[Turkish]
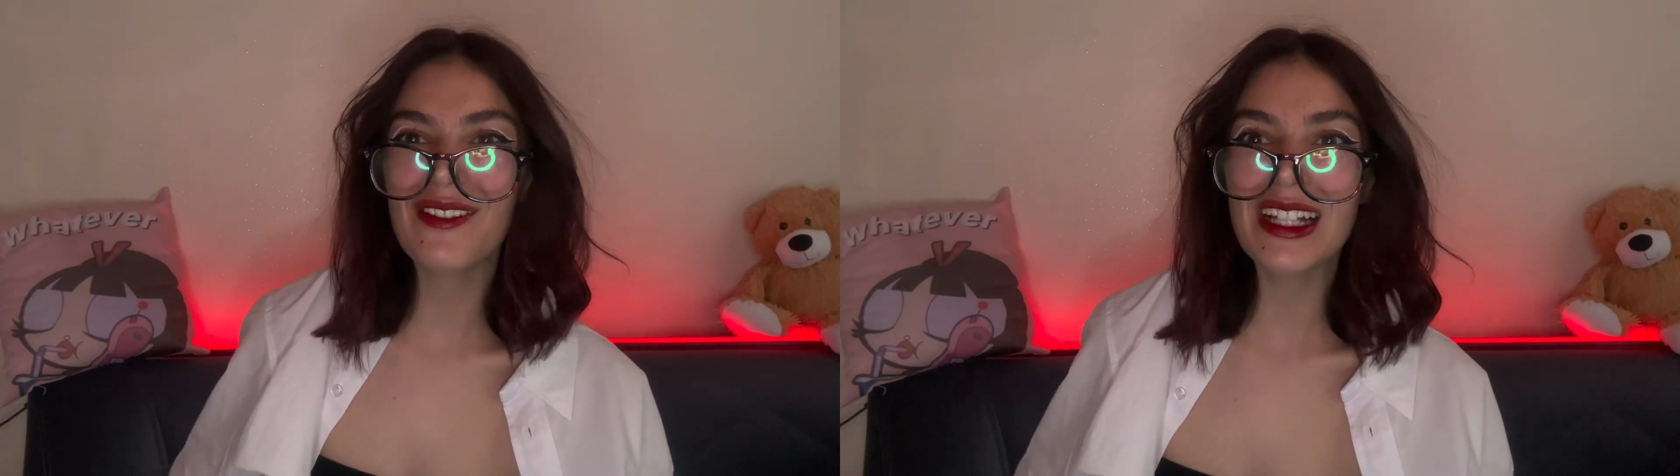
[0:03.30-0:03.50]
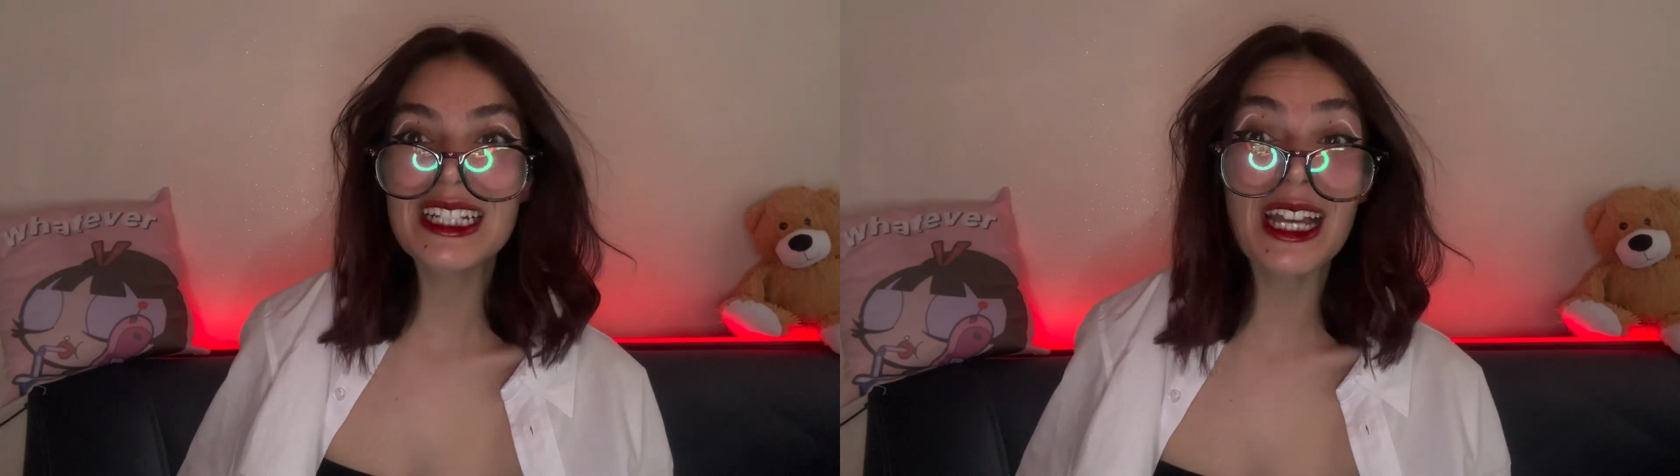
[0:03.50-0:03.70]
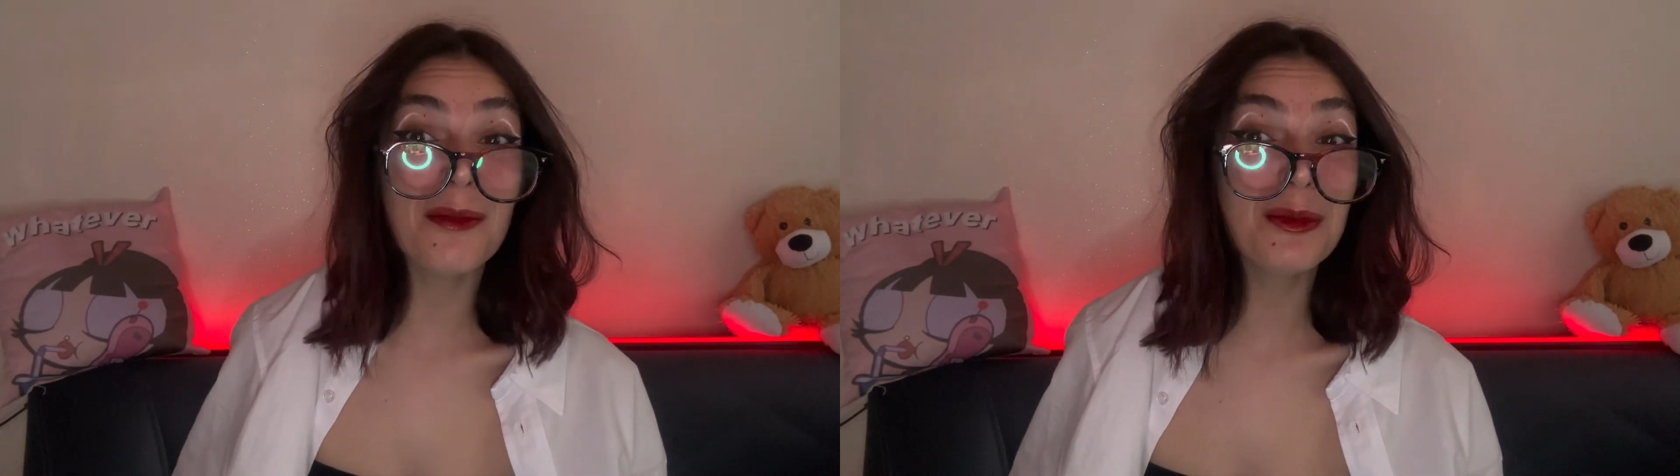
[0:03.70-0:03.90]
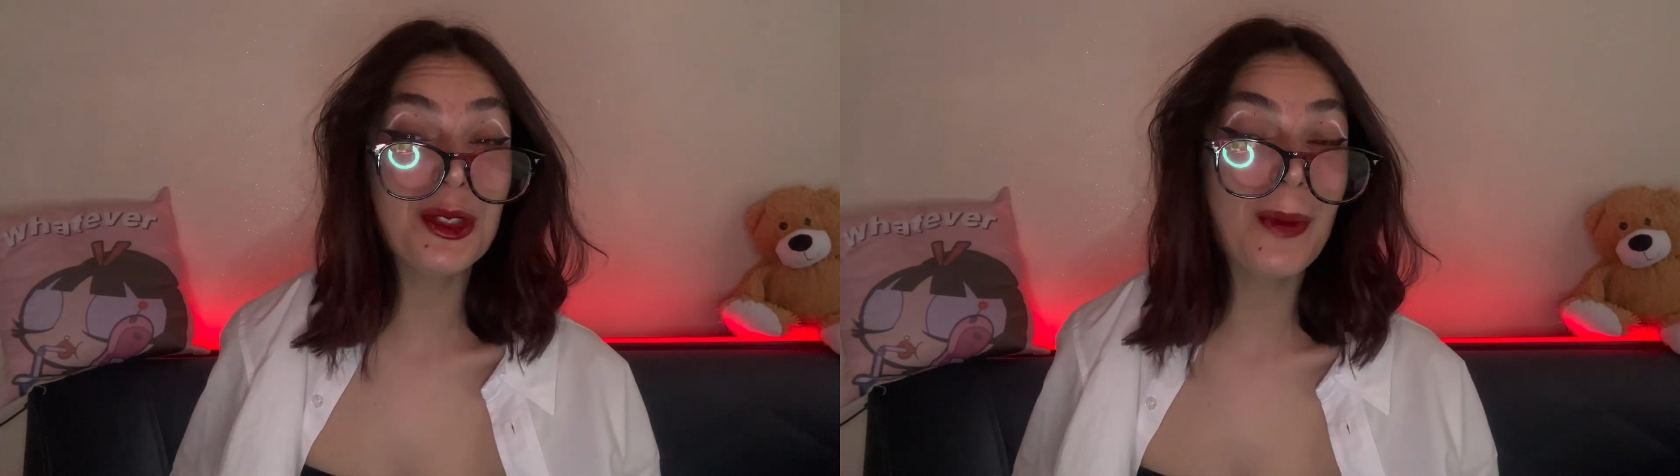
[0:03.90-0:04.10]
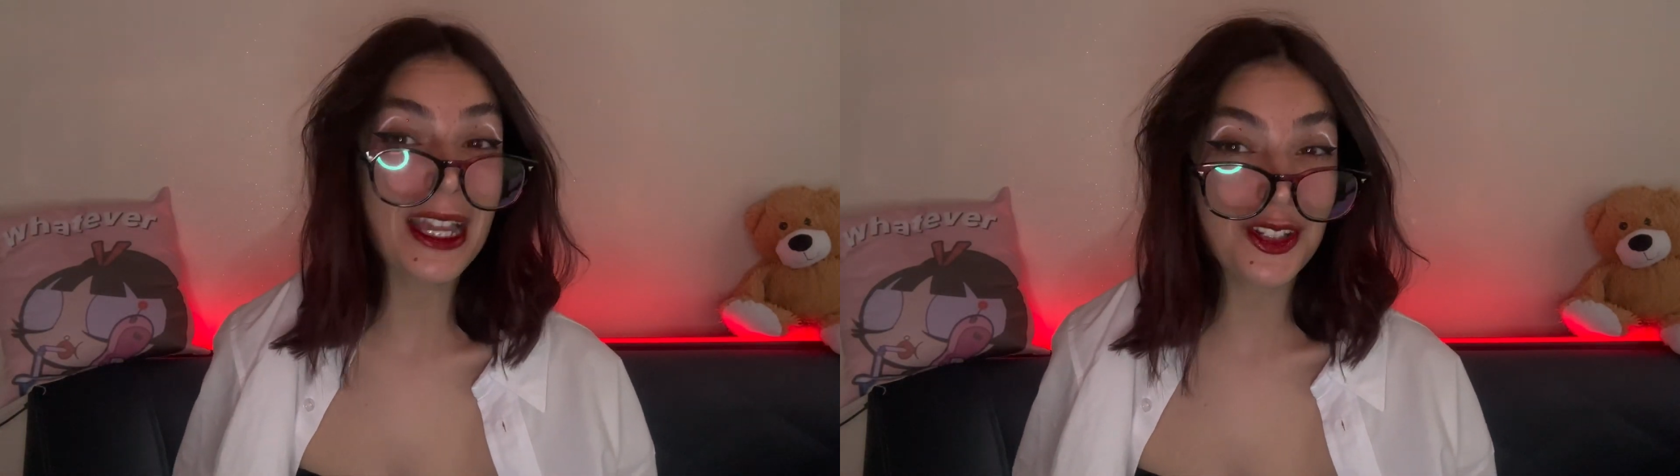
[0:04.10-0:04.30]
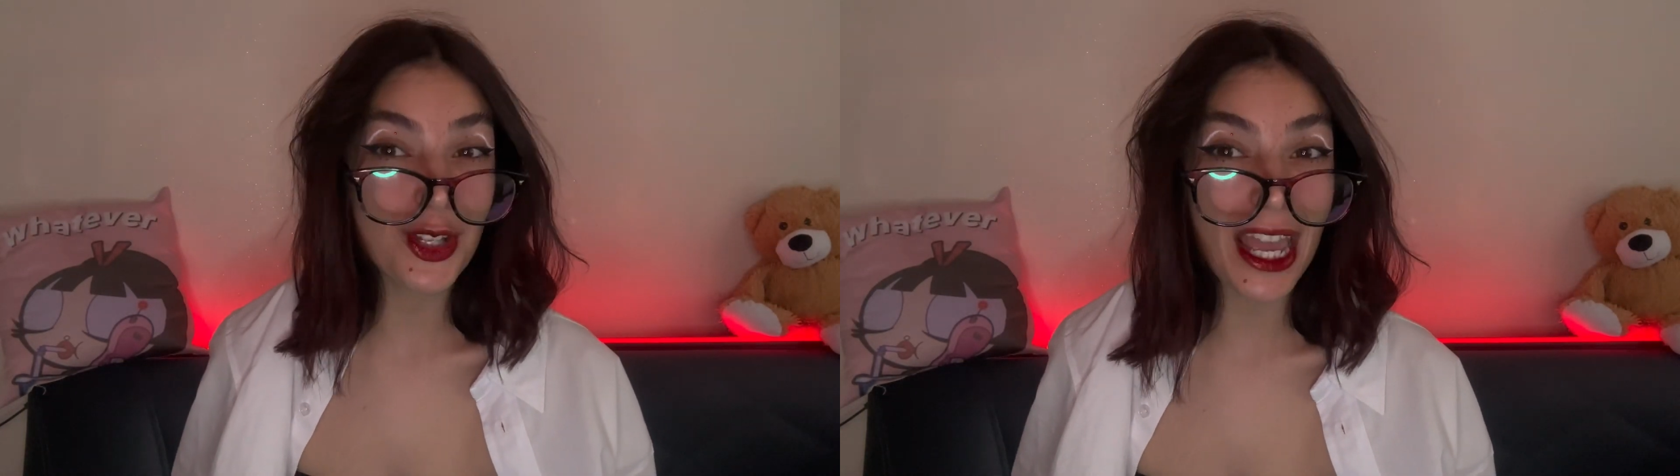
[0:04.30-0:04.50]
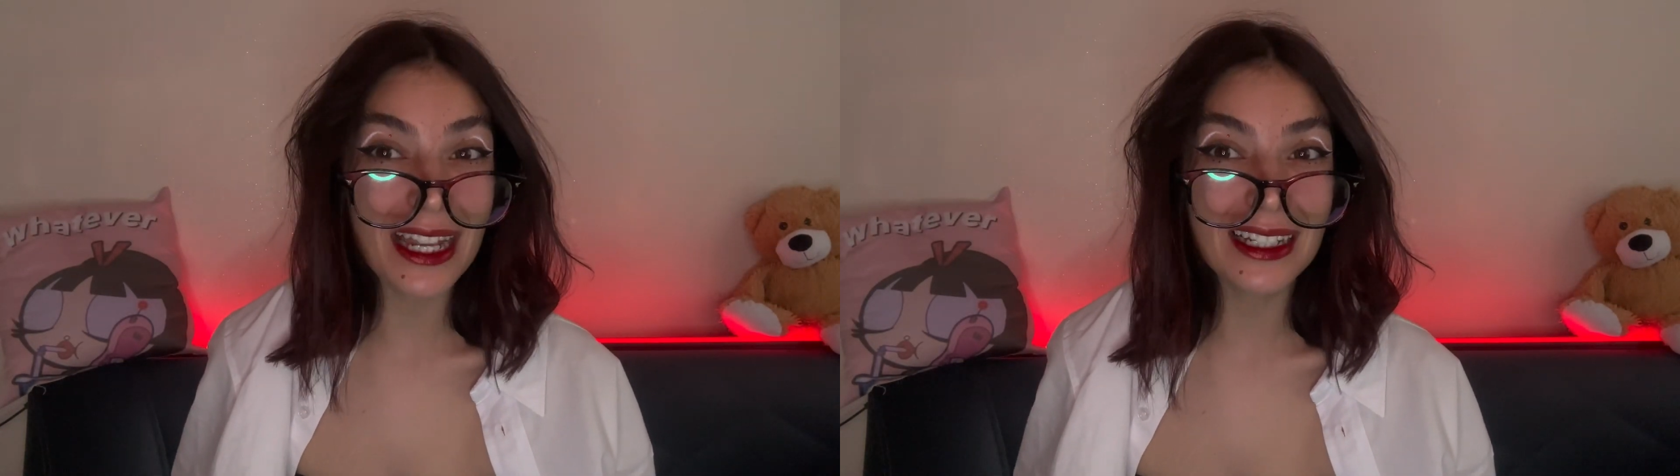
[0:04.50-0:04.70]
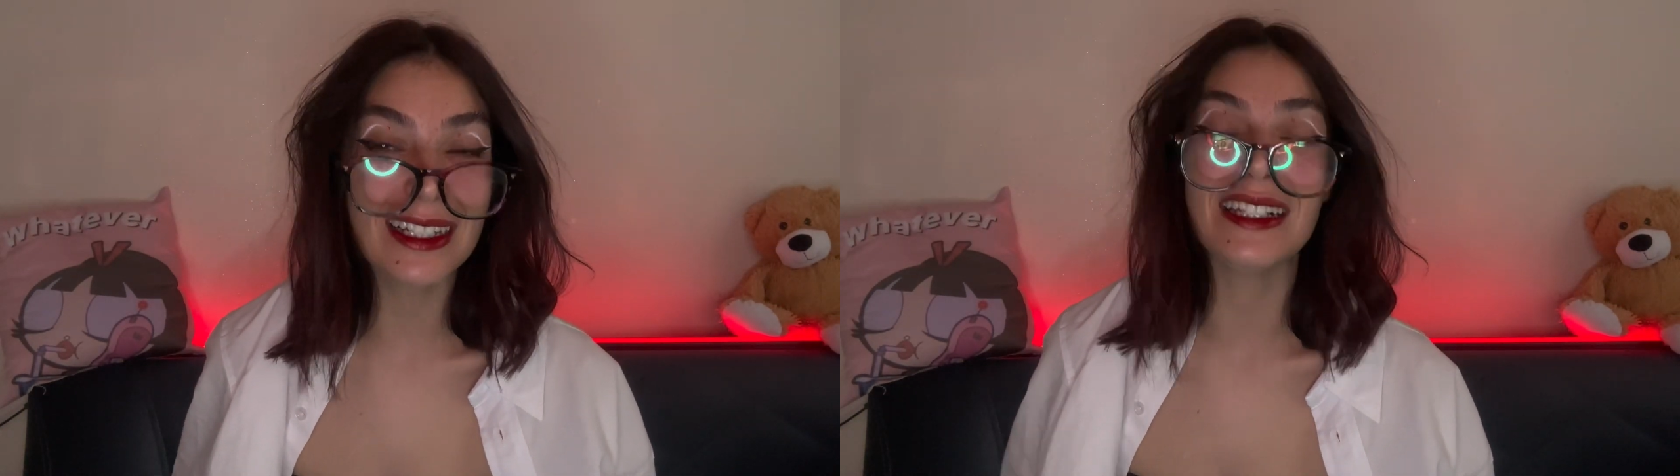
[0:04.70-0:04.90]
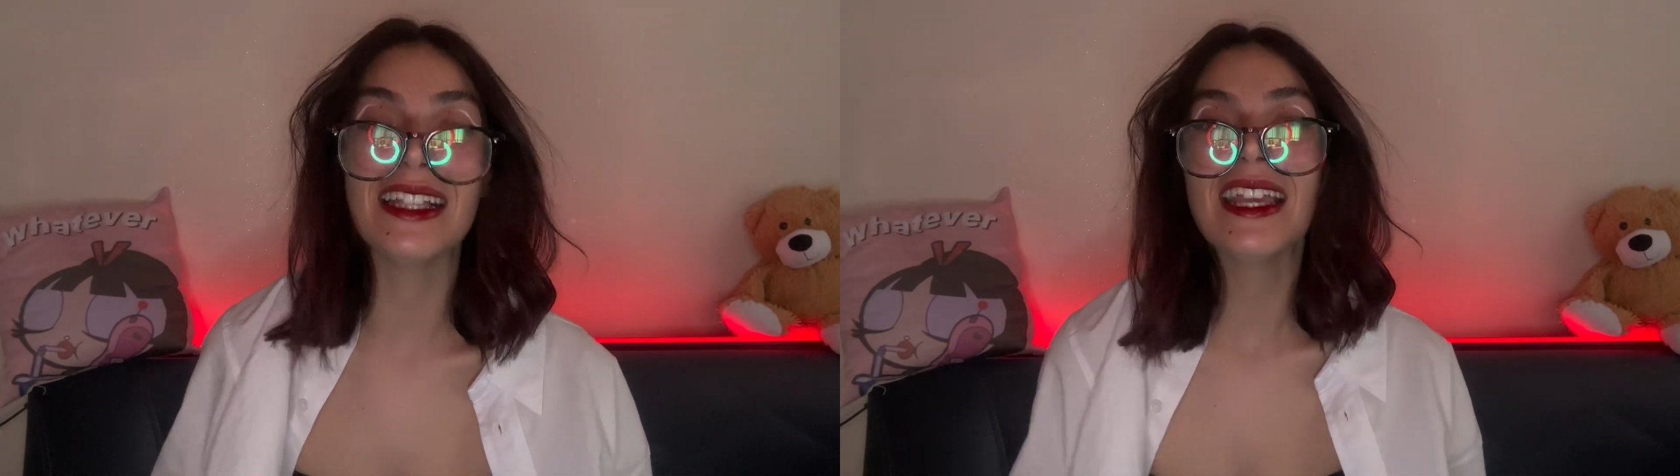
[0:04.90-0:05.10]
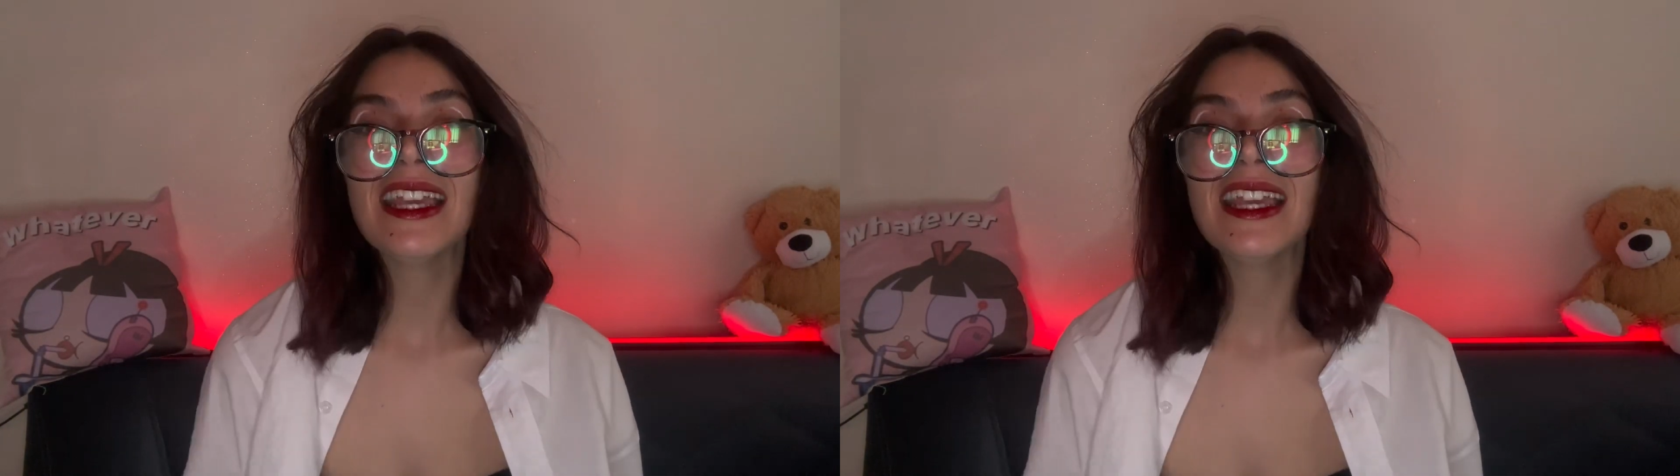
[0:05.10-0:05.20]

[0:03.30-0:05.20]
Welcome to my channel!